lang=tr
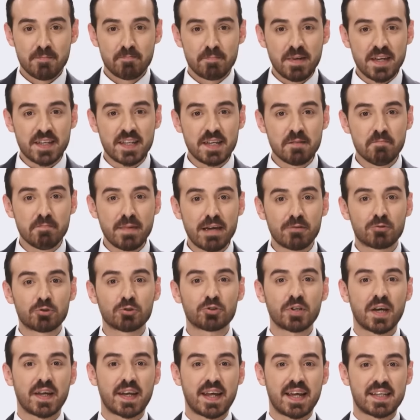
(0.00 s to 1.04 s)
Peki
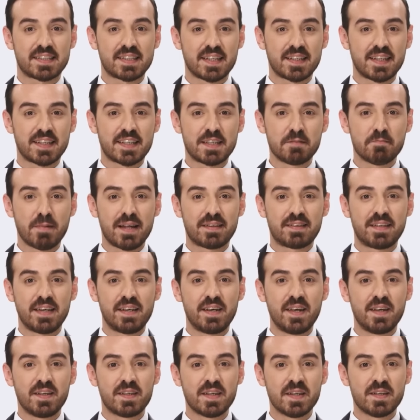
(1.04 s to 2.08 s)
mevcut anayasadaki
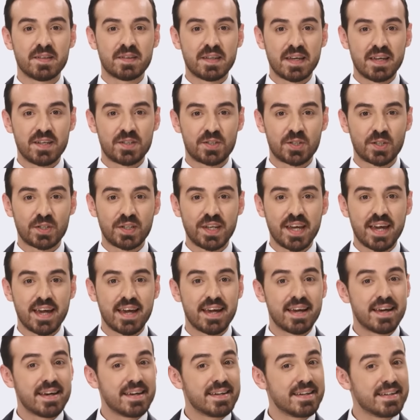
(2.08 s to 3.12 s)
maddeyle ilgili
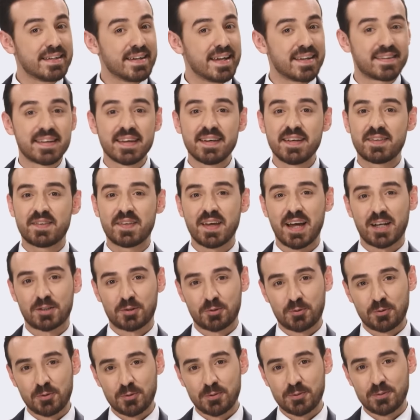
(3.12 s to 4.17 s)
değişikliğe neden
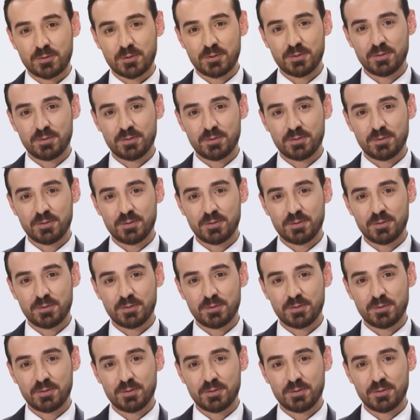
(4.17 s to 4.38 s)
ihtiyaç duyuldu?